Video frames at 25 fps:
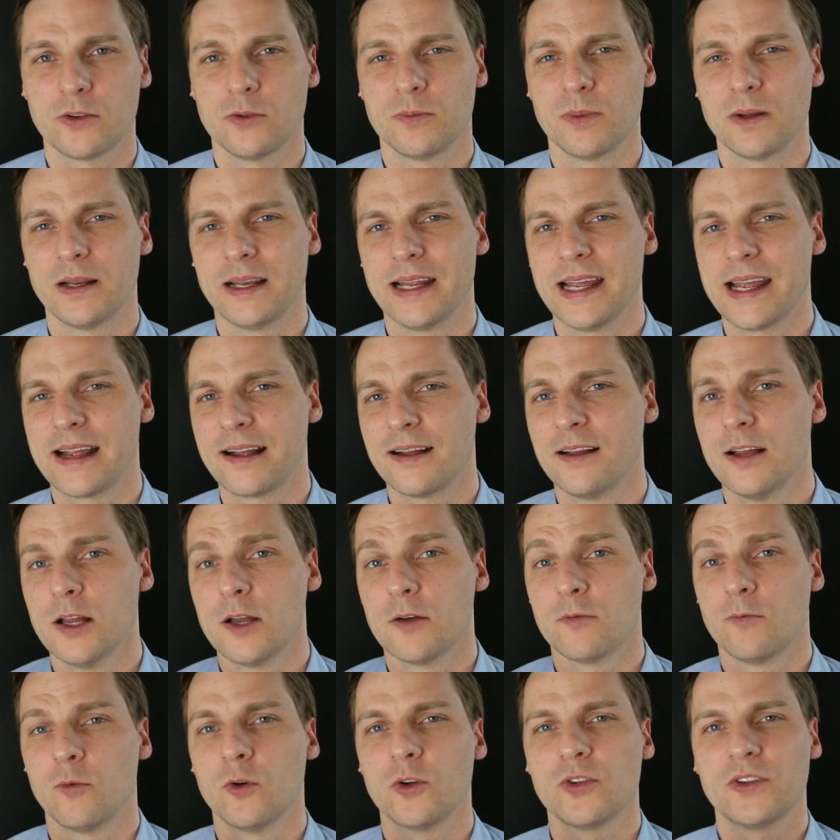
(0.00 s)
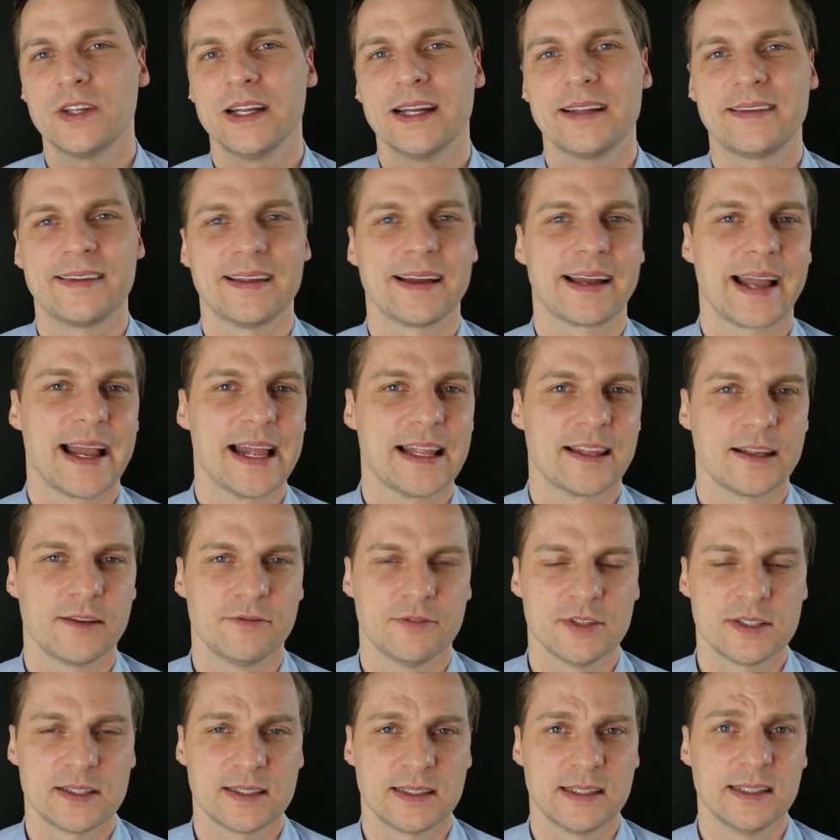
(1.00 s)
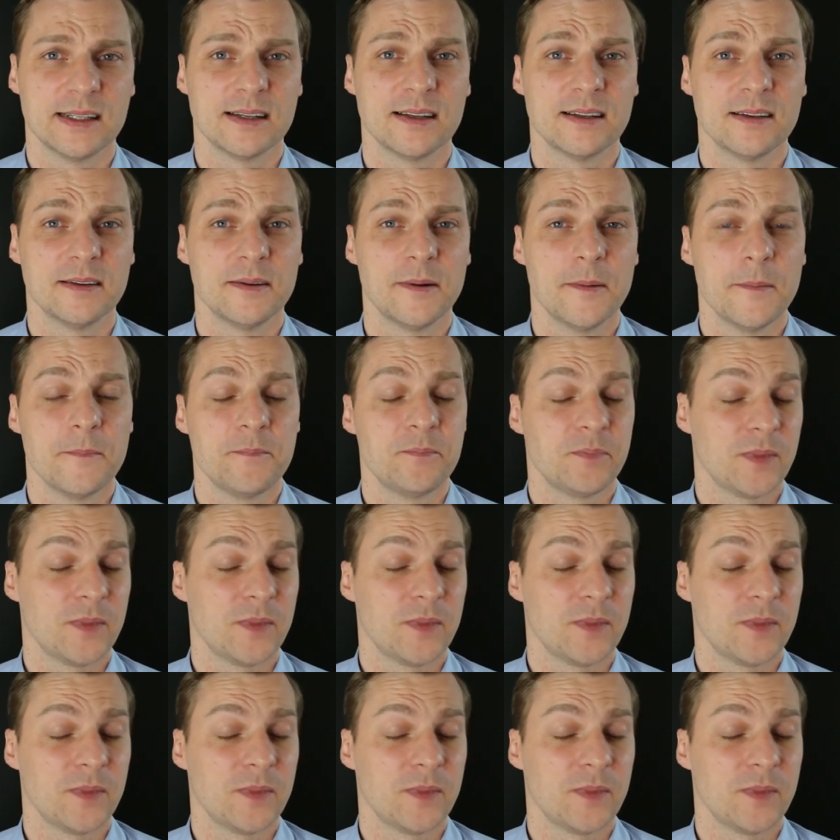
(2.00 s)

überlegen, wo sie jetzt ihr Geld investieren.